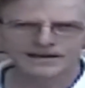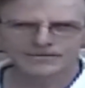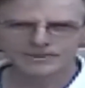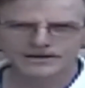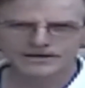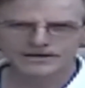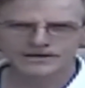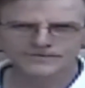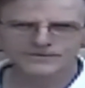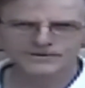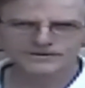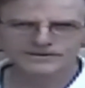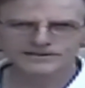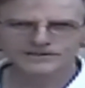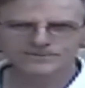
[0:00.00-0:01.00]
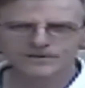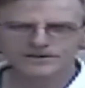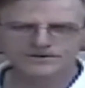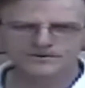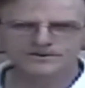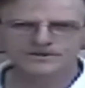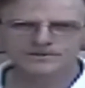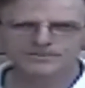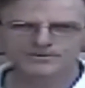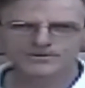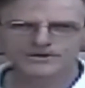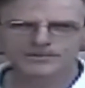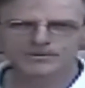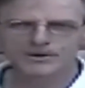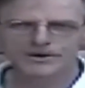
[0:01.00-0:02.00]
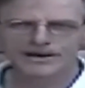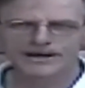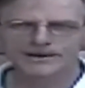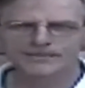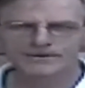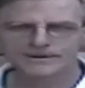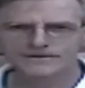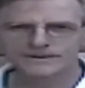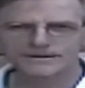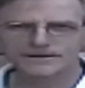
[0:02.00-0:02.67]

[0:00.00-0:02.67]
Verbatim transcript: Car la planète vit une situation des plus déplorables